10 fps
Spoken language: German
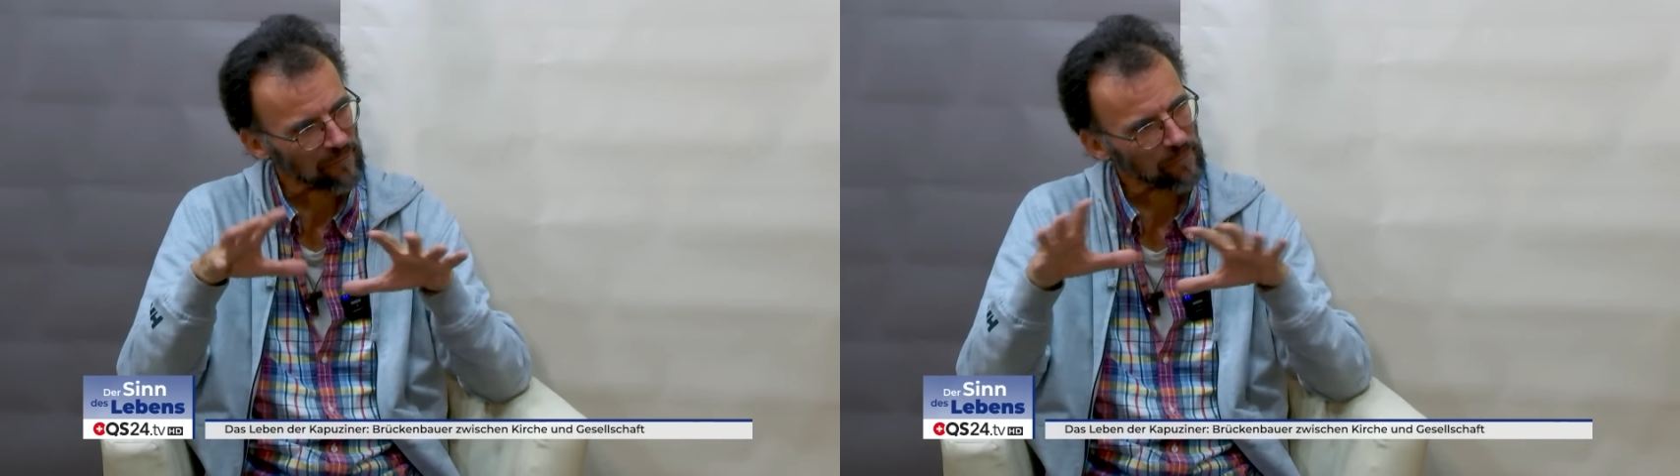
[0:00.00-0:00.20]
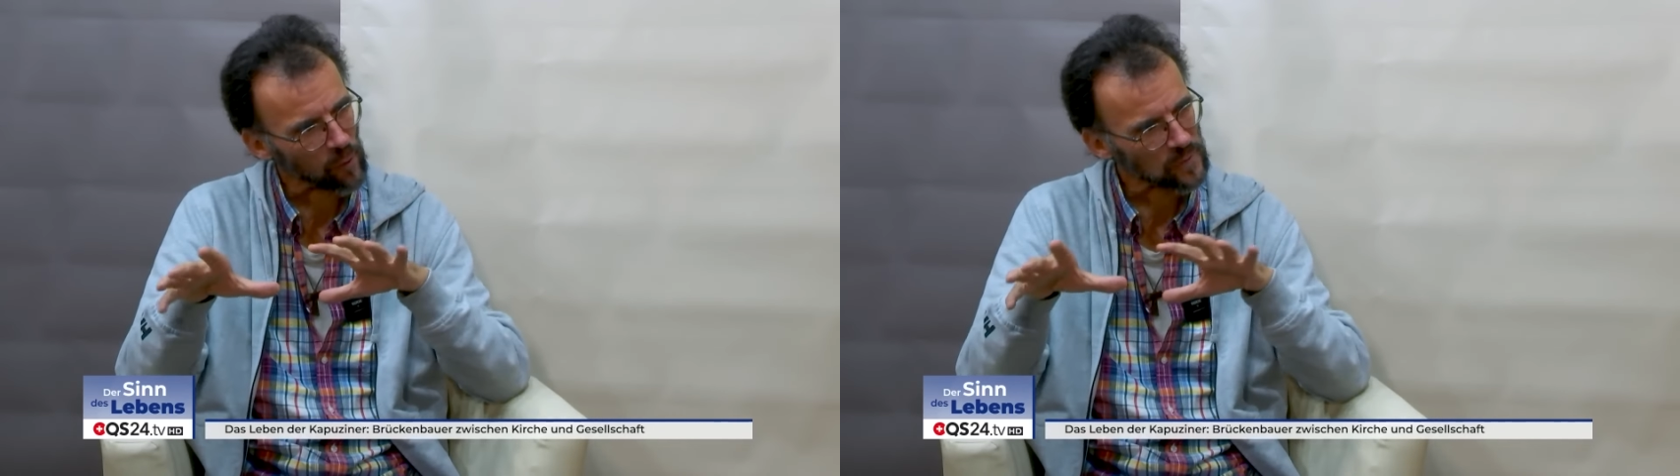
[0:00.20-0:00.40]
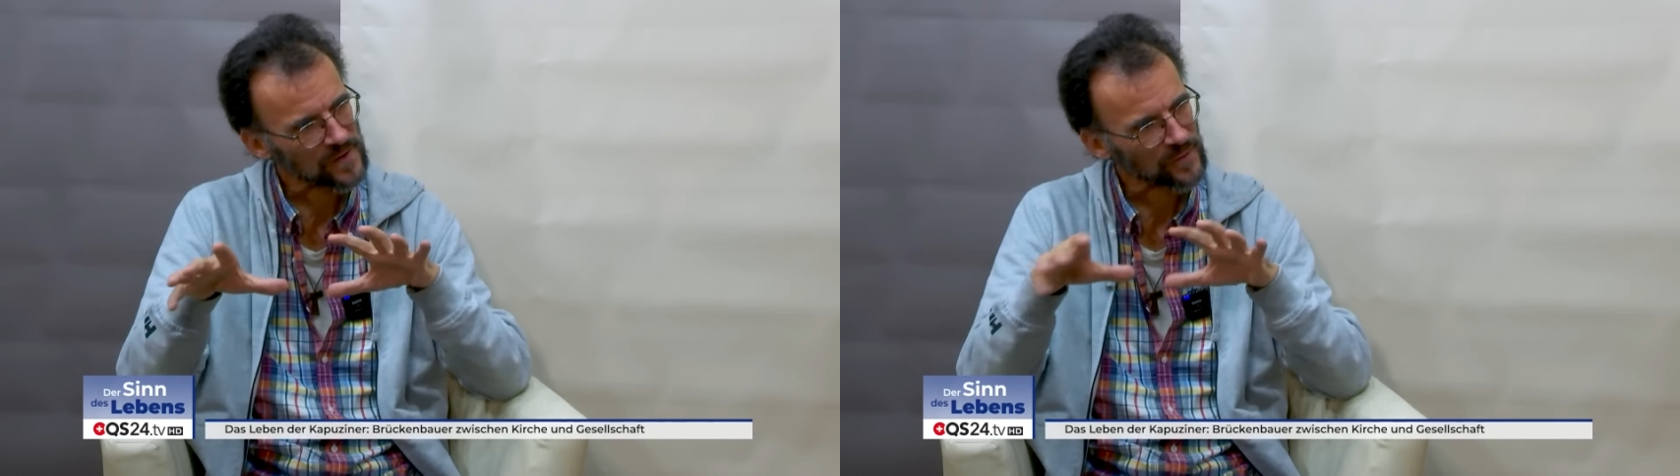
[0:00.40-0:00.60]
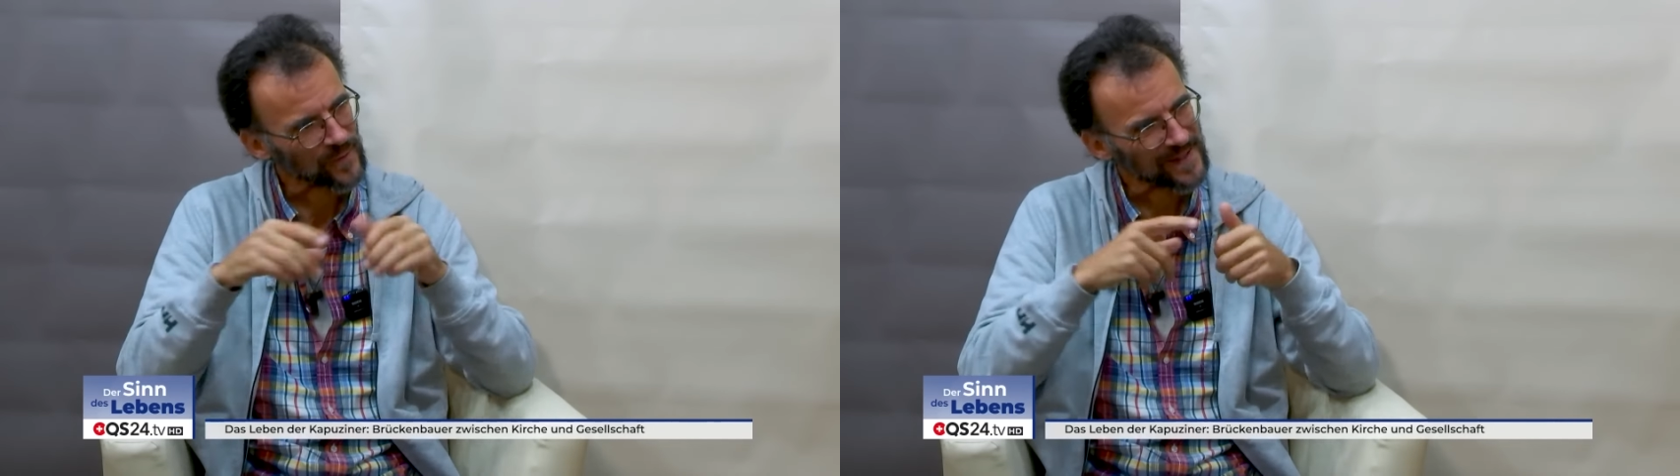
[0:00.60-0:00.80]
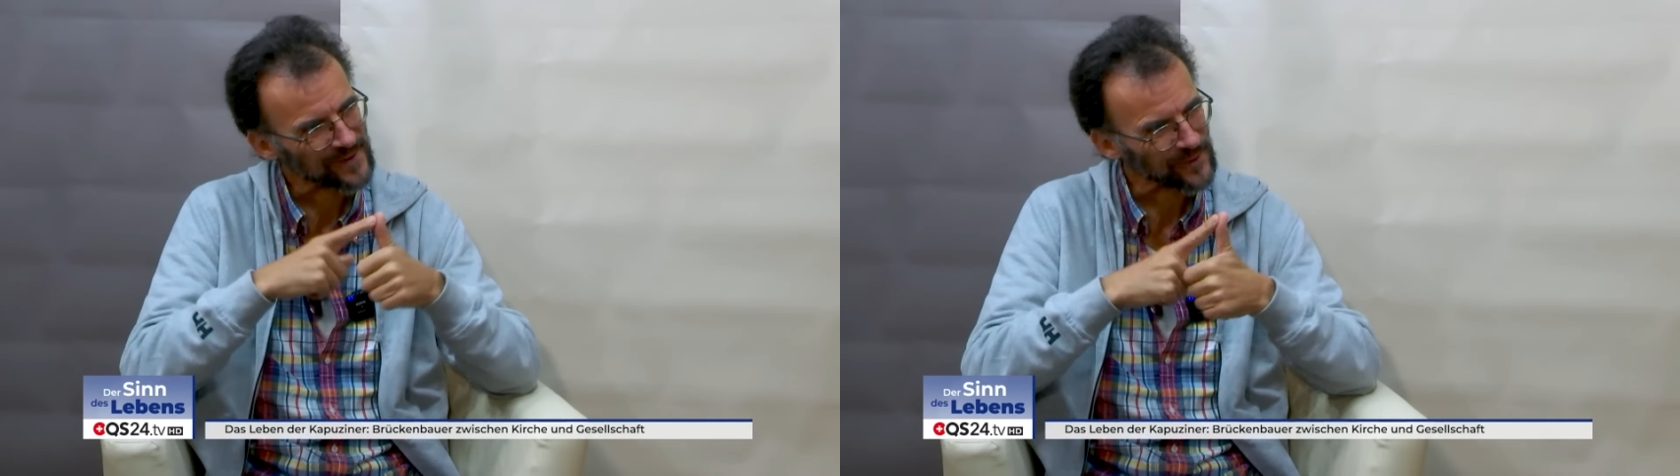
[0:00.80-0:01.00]
auf Post
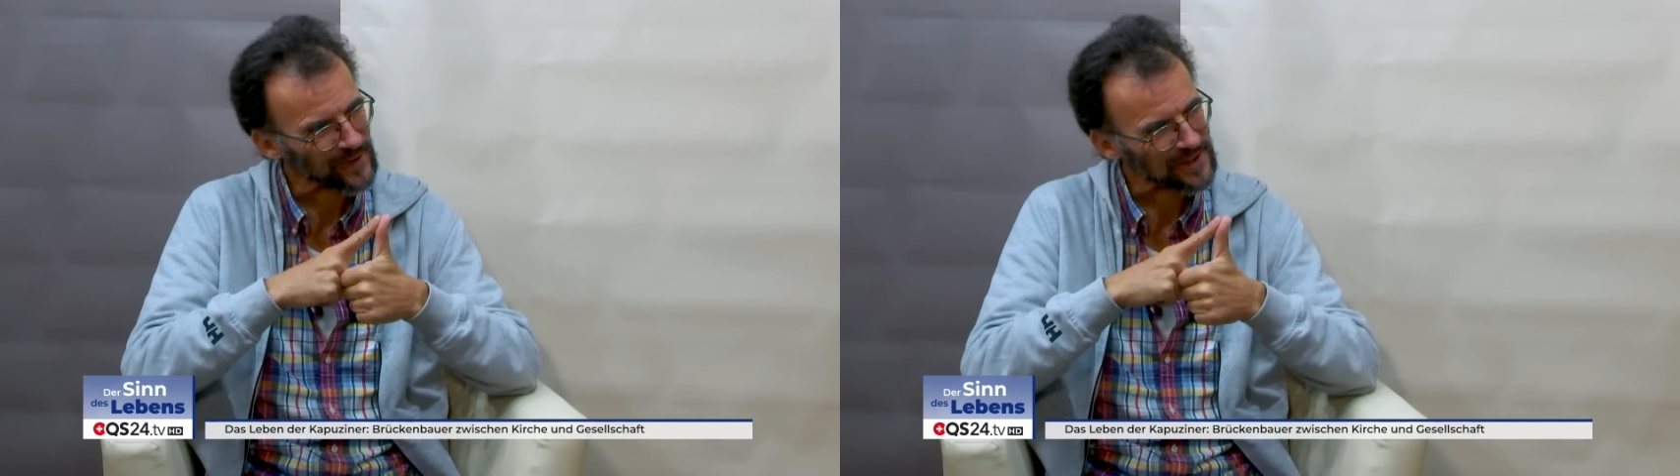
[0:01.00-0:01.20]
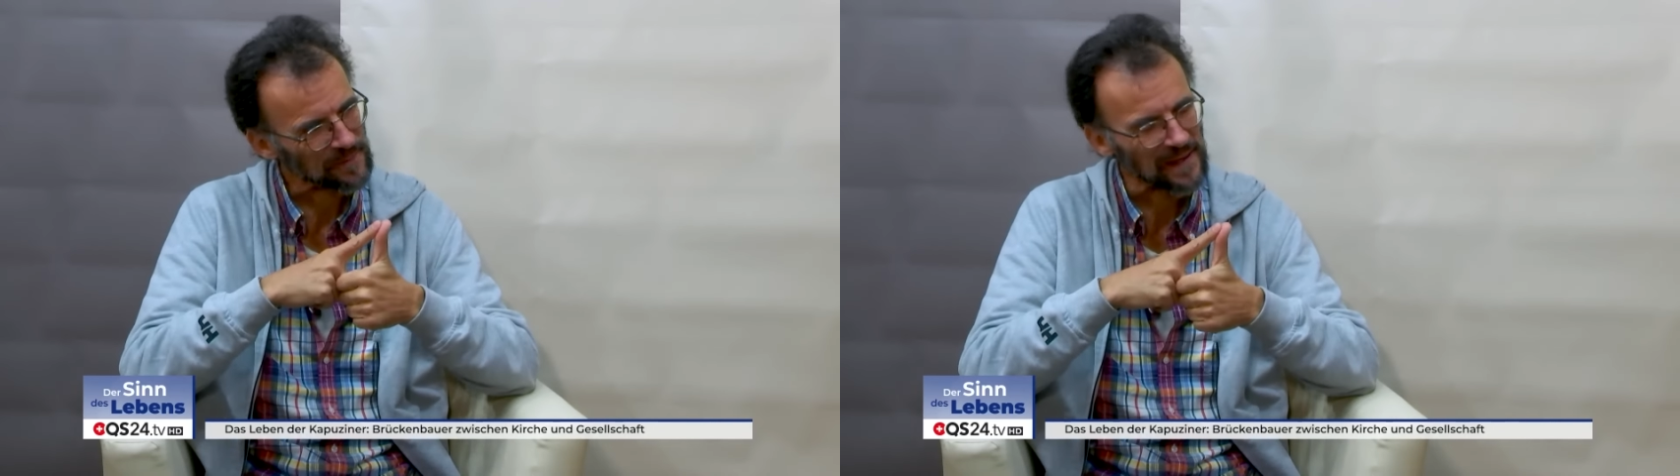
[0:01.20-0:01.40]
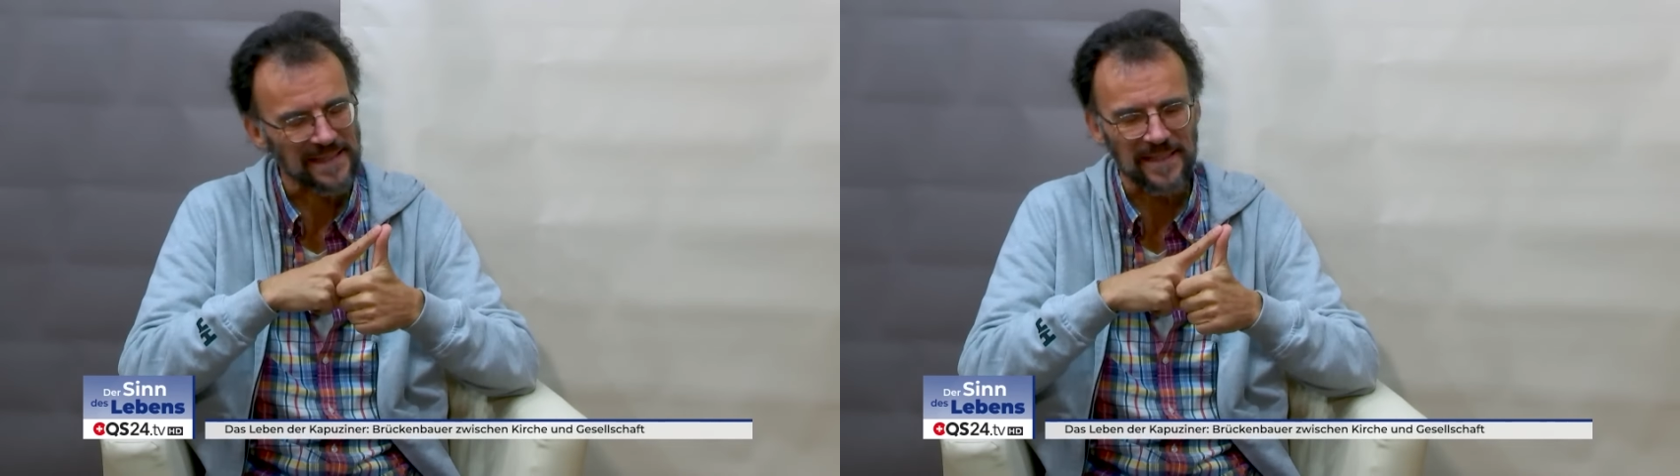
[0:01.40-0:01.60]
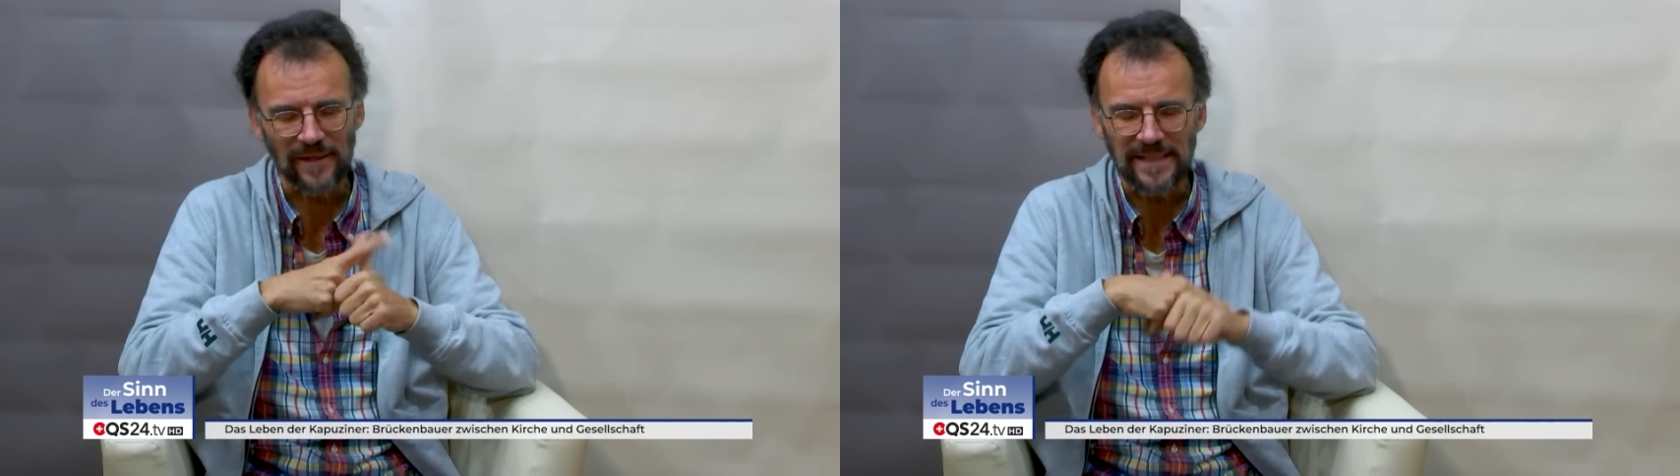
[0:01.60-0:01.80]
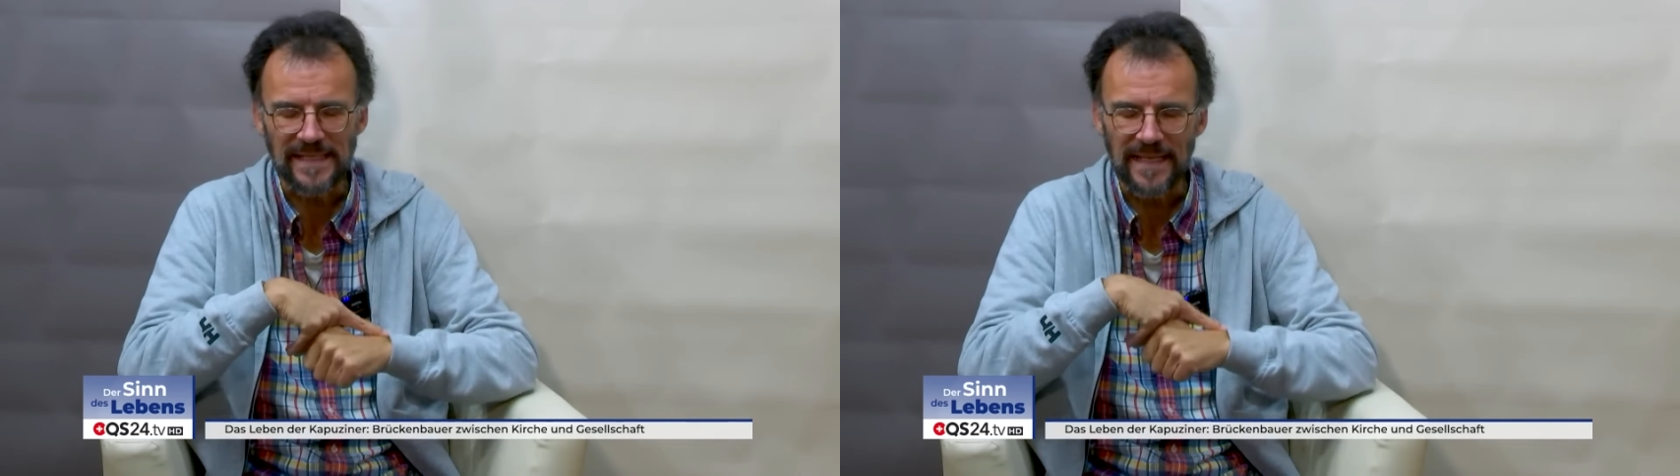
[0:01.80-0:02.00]
und so äh,
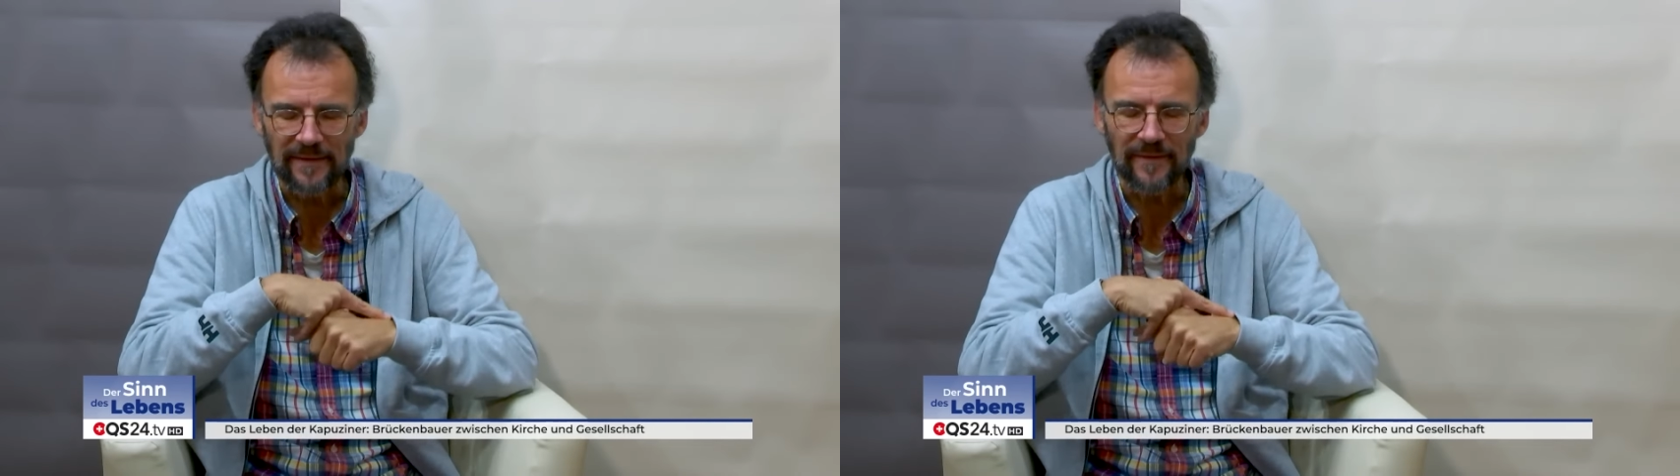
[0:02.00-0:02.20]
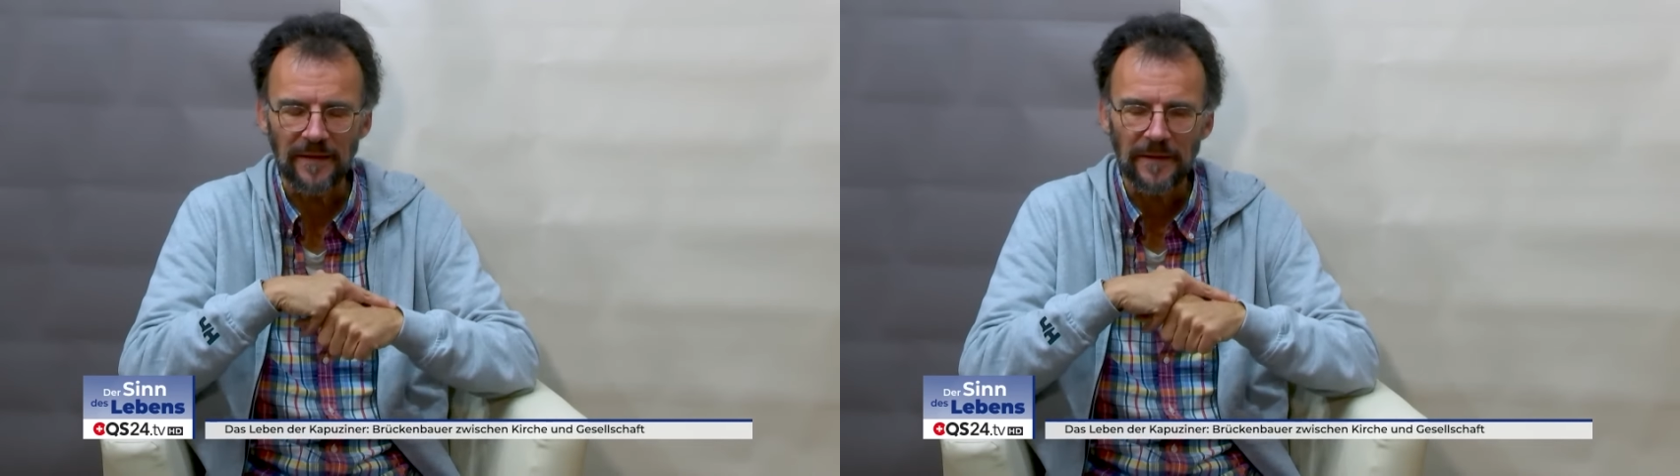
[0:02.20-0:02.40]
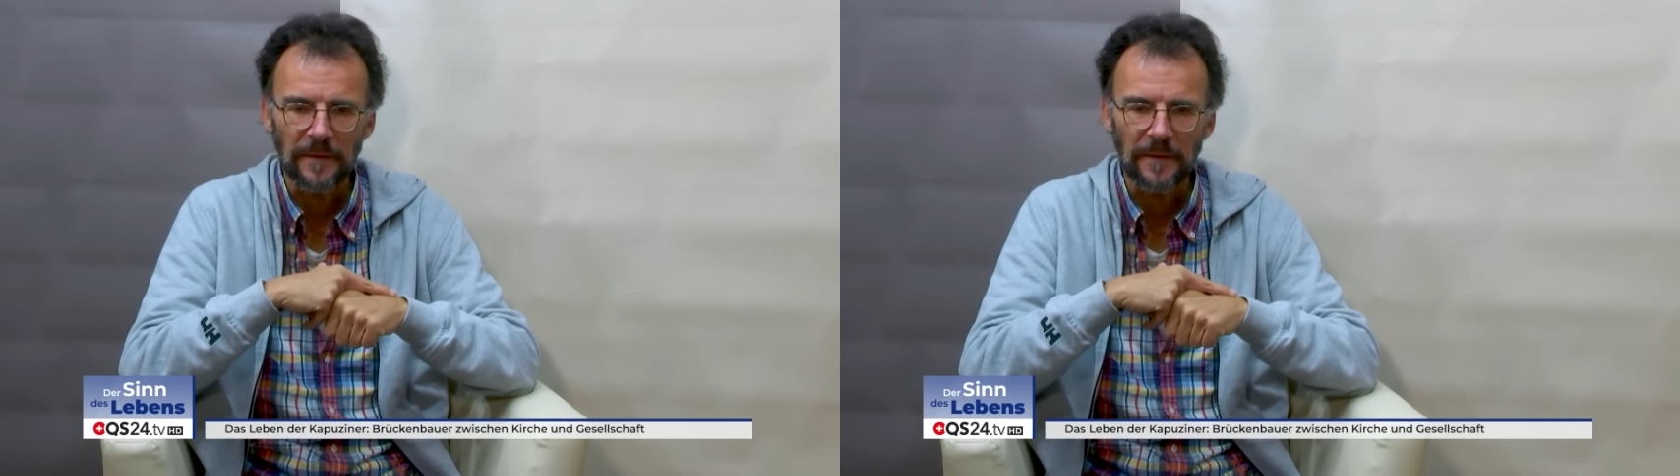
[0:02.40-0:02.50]
spezialisiert.